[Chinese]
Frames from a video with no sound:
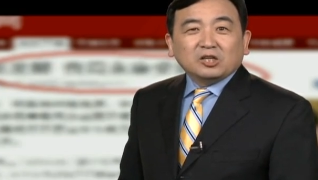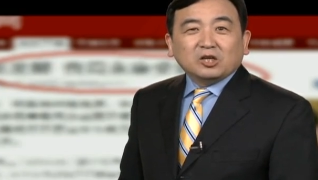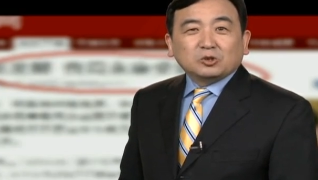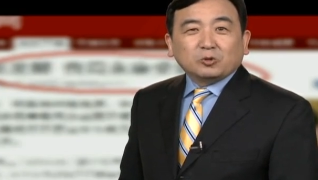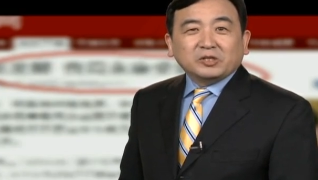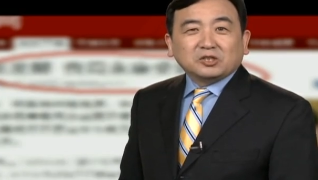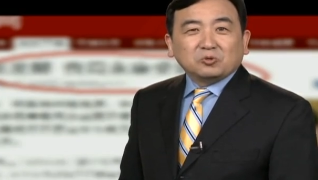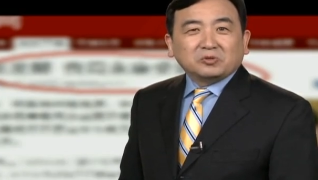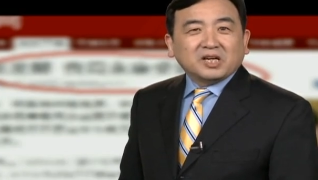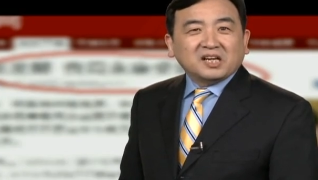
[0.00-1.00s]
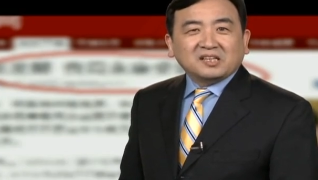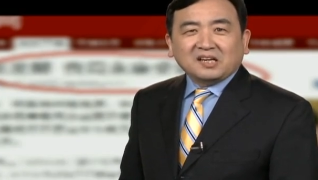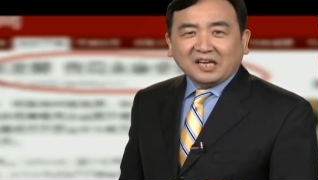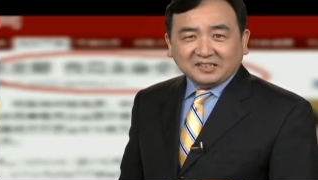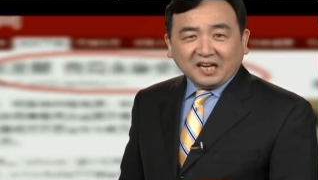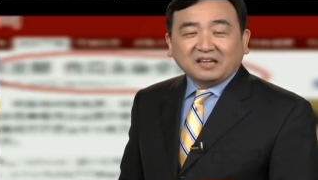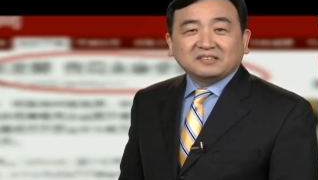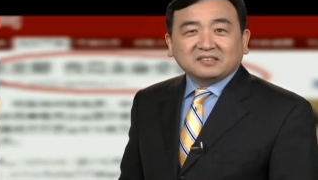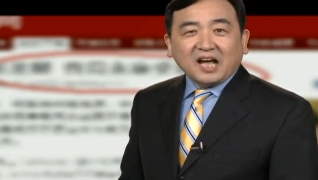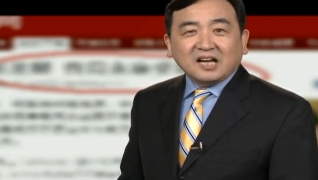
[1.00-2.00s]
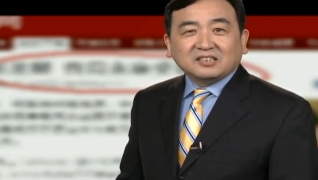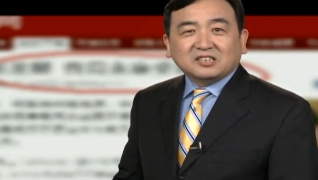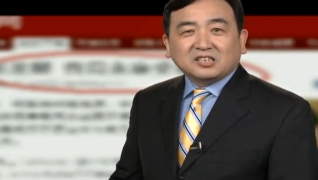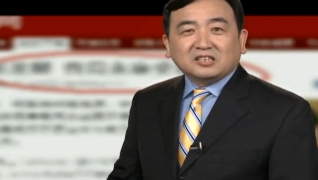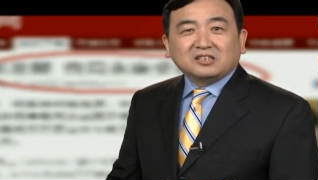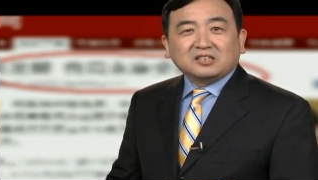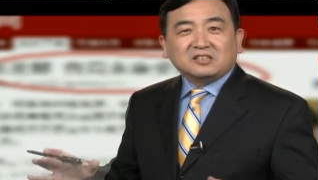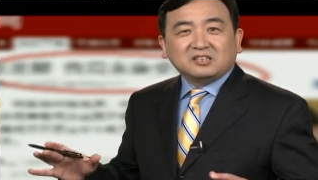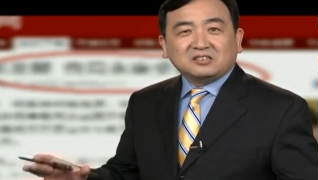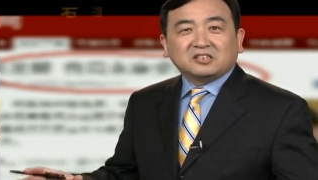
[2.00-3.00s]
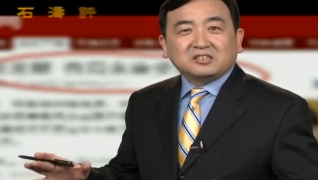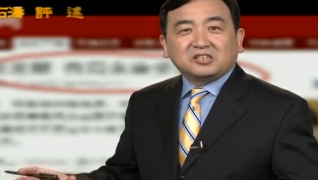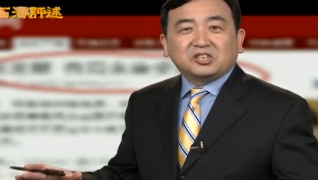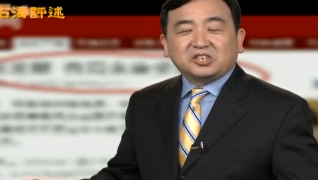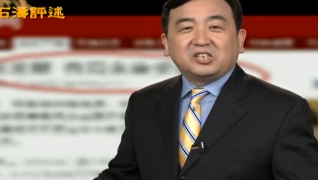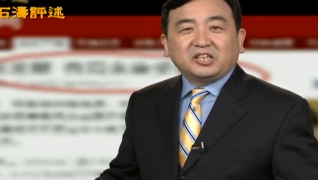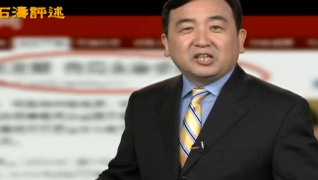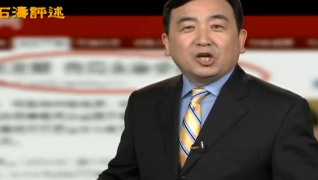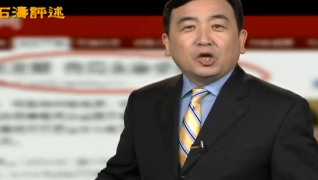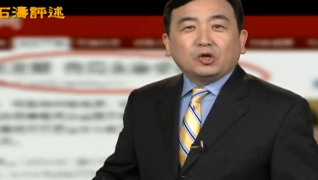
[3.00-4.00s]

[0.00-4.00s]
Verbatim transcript: 呃，作为周永康来讲，他的整个的政治实力